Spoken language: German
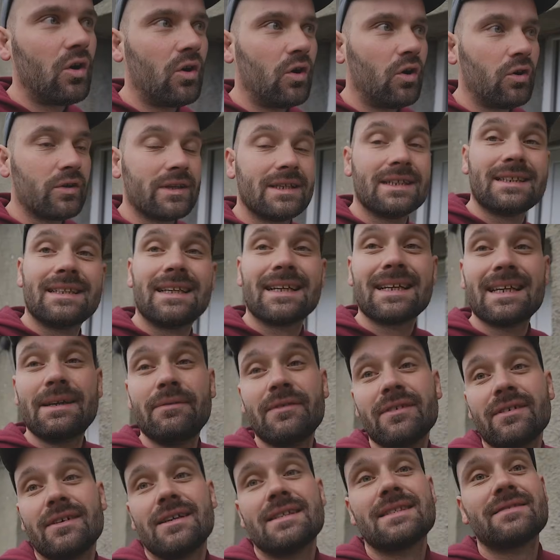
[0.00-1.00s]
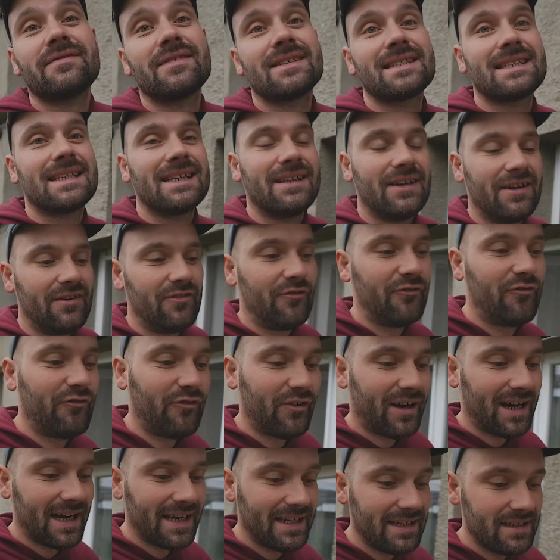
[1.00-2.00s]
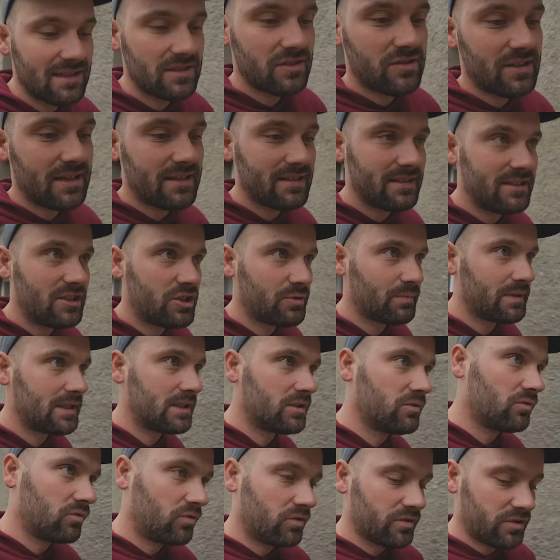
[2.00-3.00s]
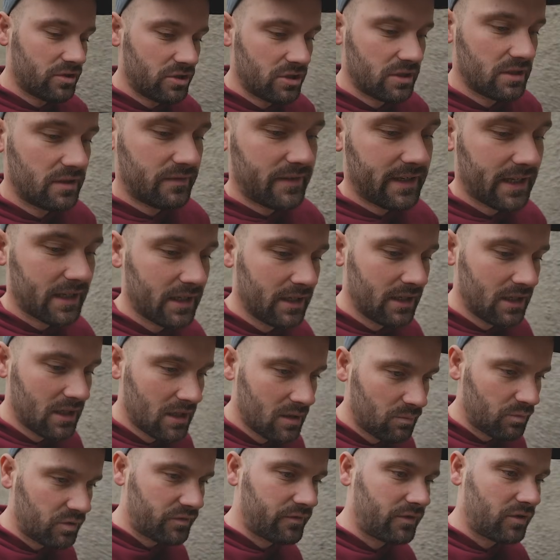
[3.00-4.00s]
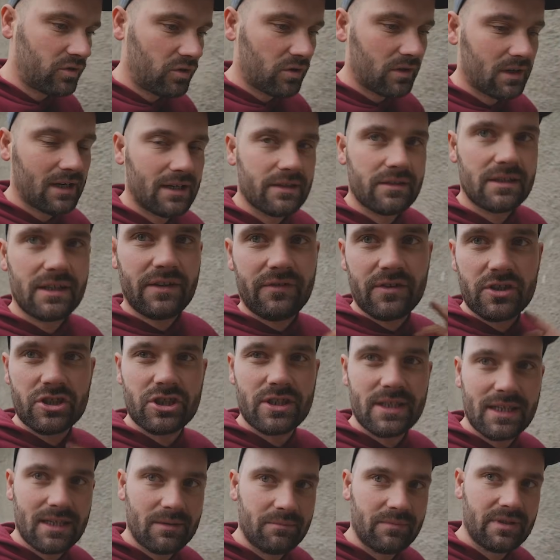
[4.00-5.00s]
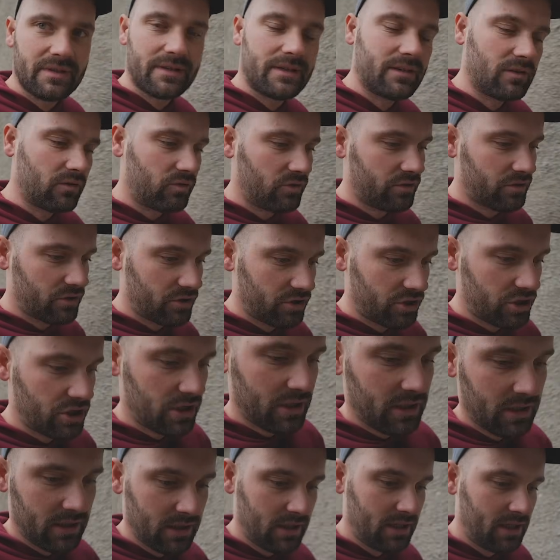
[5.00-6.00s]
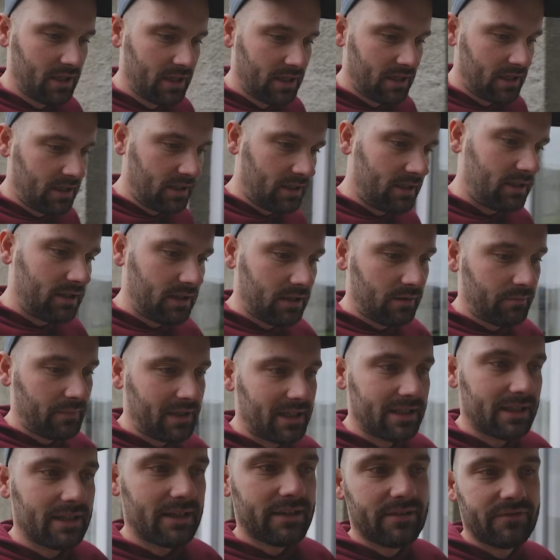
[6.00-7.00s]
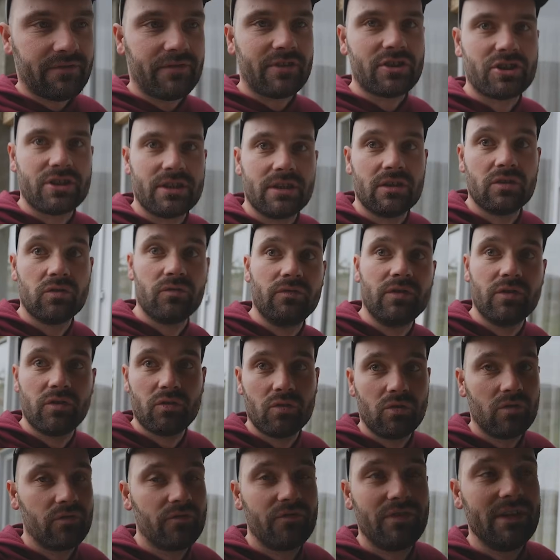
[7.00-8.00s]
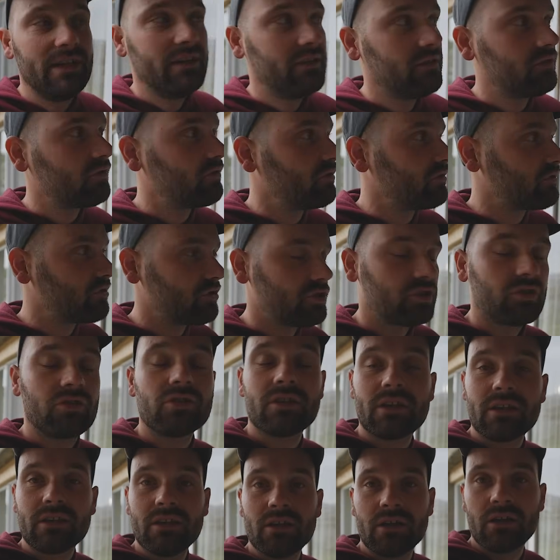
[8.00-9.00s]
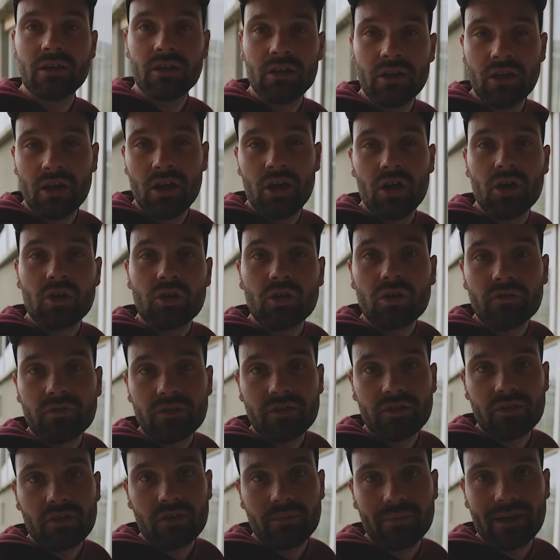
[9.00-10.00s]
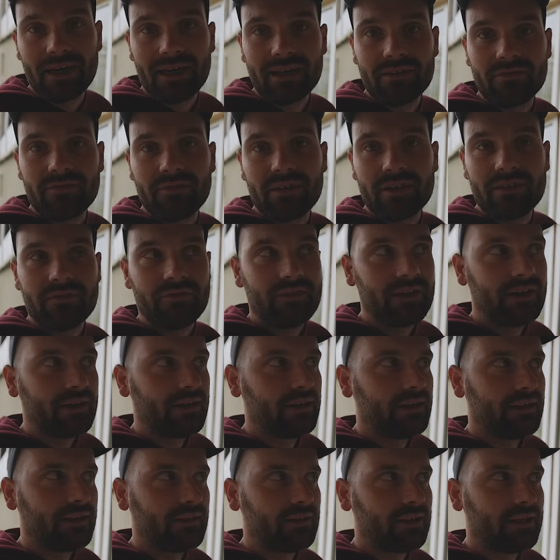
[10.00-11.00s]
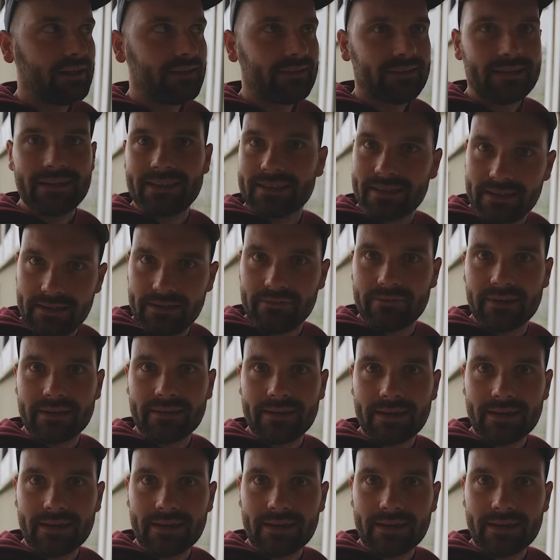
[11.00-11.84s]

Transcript: und da gehen wir jetzt was Feines zu essen. Die spricht nur Russisch, deswegen müssen wir gucken. Also ich verstehe ein bisschen Russisch. Ähm, Andreas versteht ja sowieso fließend Russisch und dann gucken wir uns das mal an, was wir da jetzt gleich kriegen, was